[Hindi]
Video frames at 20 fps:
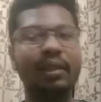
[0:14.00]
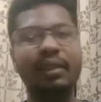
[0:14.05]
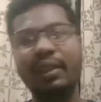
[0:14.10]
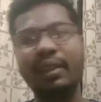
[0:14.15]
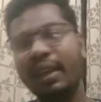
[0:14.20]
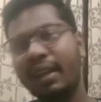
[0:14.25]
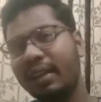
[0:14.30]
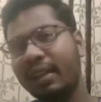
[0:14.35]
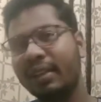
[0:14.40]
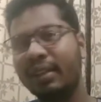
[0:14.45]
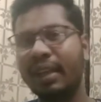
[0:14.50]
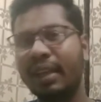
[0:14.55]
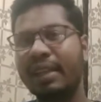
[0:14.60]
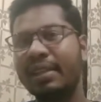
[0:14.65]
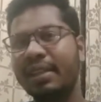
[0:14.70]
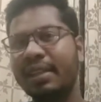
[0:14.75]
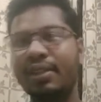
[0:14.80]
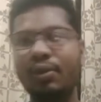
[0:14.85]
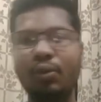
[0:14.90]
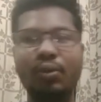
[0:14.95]
ये
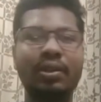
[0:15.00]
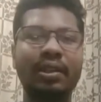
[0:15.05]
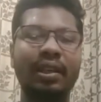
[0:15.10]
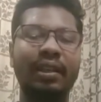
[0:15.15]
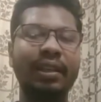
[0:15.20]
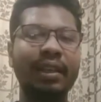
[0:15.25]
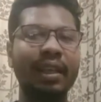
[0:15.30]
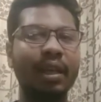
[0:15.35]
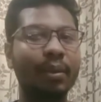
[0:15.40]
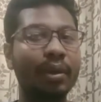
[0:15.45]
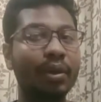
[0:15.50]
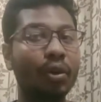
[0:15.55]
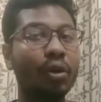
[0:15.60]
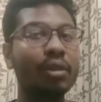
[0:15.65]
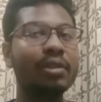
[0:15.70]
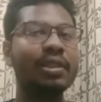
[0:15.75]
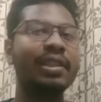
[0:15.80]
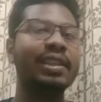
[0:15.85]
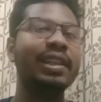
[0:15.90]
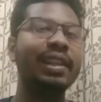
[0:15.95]
कैसे चूज़ करें कि हमें
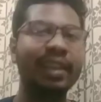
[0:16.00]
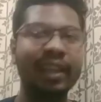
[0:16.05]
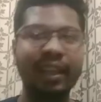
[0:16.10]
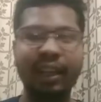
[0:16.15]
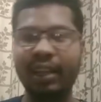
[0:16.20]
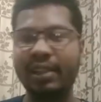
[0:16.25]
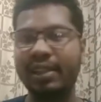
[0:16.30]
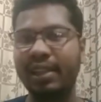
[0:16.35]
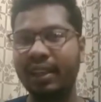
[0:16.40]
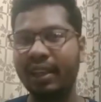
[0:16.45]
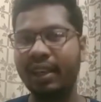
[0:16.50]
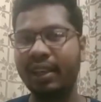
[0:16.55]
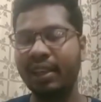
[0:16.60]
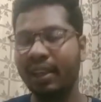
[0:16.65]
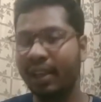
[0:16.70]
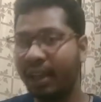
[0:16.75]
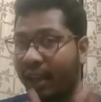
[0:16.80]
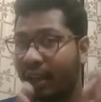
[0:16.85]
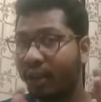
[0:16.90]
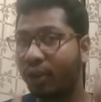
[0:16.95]
कौन सी सीट लेनी चाहिए
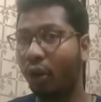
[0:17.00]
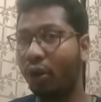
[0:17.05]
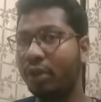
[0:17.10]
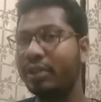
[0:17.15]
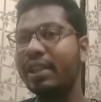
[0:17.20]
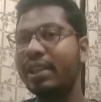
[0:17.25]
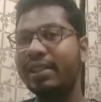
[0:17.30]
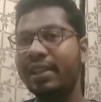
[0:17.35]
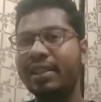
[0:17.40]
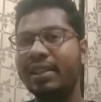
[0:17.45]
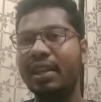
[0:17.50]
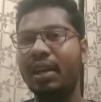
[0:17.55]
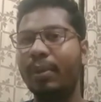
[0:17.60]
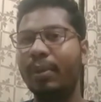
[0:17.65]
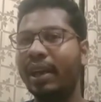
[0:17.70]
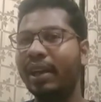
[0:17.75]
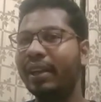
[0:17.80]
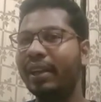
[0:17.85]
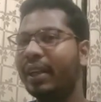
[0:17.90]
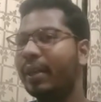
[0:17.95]
कौन सी चीज़
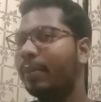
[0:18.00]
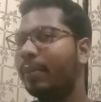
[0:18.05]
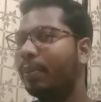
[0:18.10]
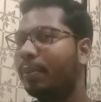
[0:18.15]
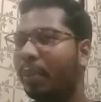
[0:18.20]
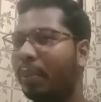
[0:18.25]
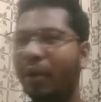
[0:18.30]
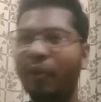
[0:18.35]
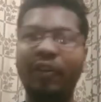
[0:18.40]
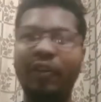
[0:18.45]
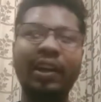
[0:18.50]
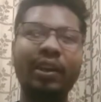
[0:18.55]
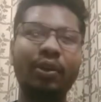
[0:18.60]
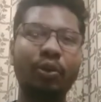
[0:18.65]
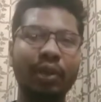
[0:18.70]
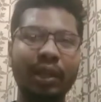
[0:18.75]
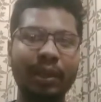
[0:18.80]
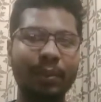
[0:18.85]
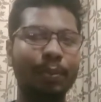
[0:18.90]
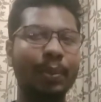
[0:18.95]
हमारे लिए परफेक्ट
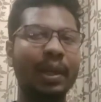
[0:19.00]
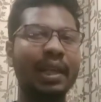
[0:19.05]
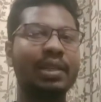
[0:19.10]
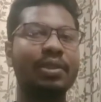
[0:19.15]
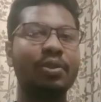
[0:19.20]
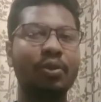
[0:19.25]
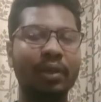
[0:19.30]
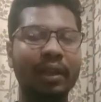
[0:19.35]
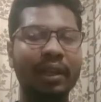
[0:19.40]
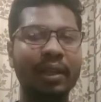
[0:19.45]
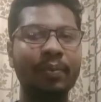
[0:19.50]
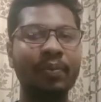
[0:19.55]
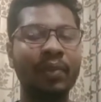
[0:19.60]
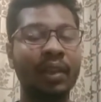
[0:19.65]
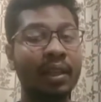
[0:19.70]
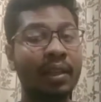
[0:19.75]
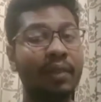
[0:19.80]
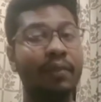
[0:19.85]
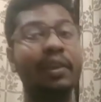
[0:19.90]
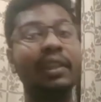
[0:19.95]
होगी बेस्ट होगी
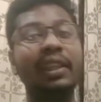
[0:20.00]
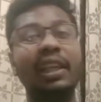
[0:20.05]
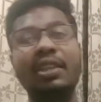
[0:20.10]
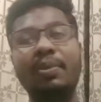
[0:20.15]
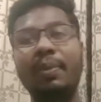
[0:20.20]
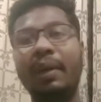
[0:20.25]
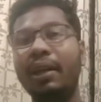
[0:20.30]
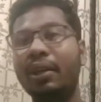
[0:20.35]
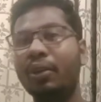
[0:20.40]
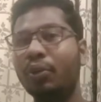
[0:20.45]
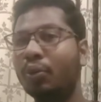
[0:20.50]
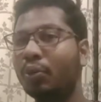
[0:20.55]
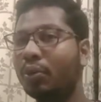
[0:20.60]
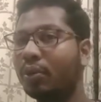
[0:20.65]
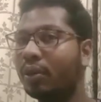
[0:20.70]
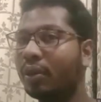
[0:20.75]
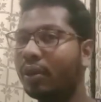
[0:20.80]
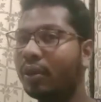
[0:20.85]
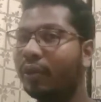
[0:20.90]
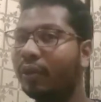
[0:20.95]
विद रिस्पेक्ट टू
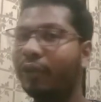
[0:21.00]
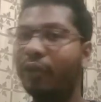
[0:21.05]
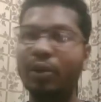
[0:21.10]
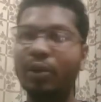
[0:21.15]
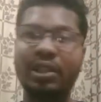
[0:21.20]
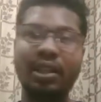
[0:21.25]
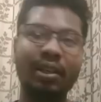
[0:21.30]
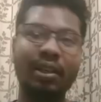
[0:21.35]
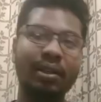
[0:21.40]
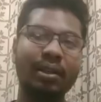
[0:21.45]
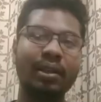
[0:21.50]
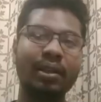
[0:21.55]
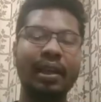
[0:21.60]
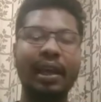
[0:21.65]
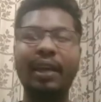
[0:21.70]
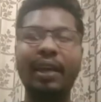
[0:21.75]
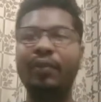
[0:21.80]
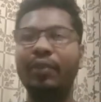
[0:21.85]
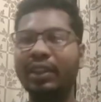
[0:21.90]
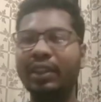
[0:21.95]
फ्यूचर
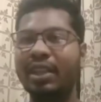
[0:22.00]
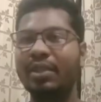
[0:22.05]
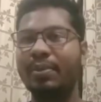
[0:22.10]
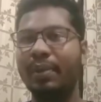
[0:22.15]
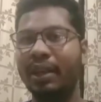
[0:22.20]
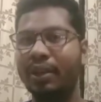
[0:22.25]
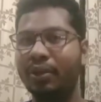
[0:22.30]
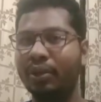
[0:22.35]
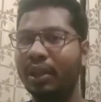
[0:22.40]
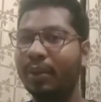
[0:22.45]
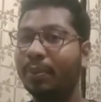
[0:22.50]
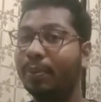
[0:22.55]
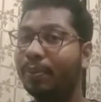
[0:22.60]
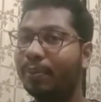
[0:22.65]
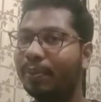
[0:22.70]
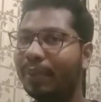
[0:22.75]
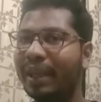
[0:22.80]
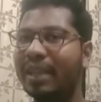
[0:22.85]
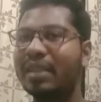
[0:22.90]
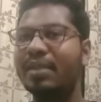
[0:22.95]
एंड विद रिस्पेक्ट टू द
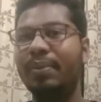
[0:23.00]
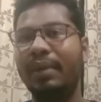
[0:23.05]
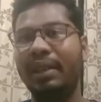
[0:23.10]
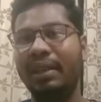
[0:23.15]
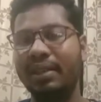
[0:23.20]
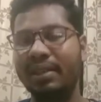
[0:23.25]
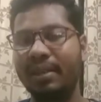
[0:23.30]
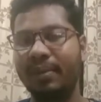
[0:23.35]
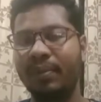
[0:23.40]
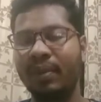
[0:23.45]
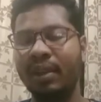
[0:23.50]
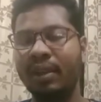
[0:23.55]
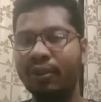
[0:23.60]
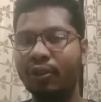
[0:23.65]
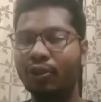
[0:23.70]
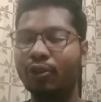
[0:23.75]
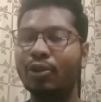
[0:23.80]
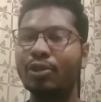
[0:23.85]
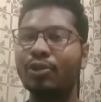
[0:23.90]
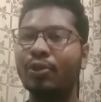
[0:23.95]
प्लेसमेंट्स
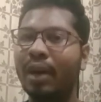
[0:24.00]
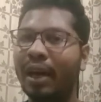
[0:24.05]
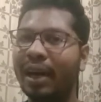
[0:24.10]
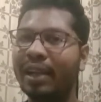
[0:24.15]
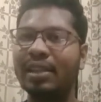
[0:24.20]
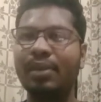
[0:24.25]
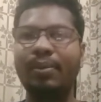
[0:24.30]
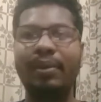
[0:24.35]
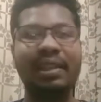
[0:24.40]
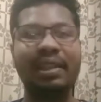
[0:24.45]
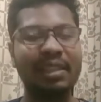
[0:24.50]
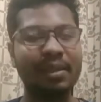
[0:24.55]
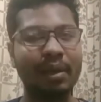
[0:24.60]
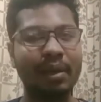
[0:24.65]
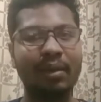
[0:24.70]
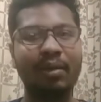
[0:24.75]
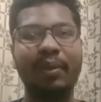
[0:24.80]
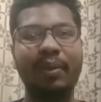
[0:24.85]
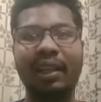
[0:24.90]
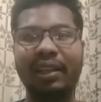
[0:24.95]
तो दोस्तों आज हम इसी
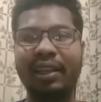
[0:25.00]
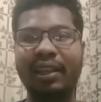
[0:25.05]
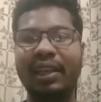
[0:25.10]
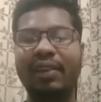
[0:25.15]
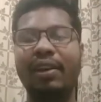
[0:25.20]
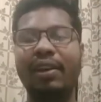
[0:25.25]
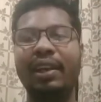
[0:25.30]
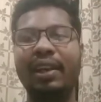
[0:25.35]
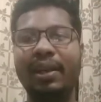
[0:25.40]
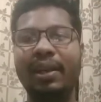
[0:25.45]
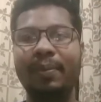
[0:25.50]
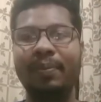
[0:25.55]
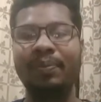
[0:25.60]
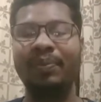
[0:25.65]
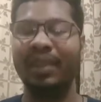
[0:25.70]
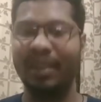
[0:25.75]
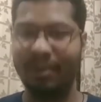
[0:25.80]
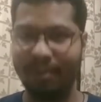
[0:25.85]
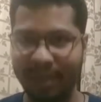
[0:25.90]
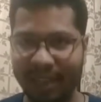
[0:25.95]
बारे में बात करने वाले हैं
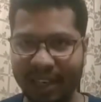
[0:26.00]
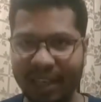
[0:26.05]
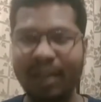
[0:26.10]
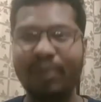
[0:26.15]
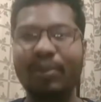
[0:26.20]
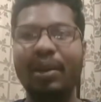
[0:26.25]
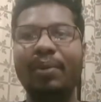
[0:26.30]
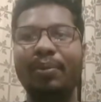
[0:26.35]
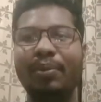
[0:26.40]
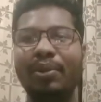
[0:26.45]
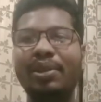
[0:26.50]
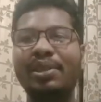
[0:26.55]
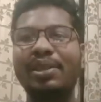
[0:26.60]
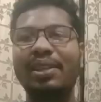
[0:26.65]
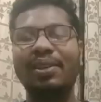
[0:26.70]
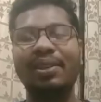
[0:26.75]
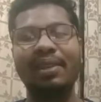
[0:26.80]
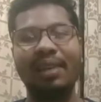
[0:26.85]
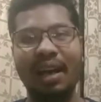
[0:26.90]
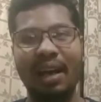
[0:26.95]
मेरा नाम है अंबुज
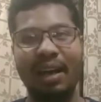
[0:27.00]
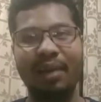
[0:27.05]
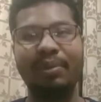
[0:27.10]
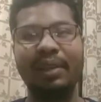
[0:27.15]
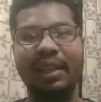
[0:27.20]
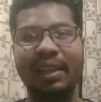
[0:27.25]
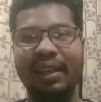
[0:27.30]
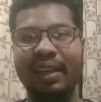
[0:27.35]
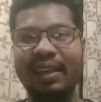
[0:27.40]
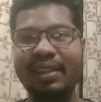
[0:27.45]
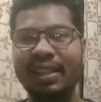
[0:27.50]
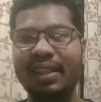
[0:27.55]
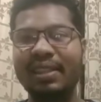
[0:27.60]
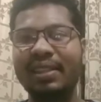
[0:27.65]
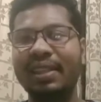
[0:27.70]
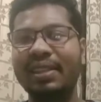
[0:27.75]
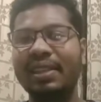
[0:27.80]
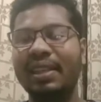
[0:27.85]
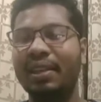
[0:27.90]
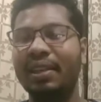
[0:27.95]
आप देख रहे हैं
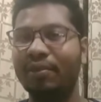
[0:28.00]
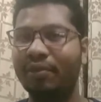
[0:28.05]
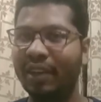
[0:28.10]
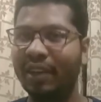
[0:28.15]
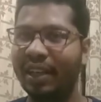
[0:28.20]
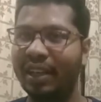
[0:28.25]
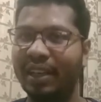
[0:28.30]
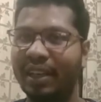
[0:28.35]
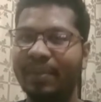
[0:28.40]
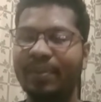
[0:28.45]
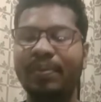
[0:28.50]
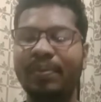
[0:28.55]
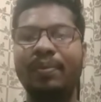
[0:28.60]
सक्सेस इन्फिनिटी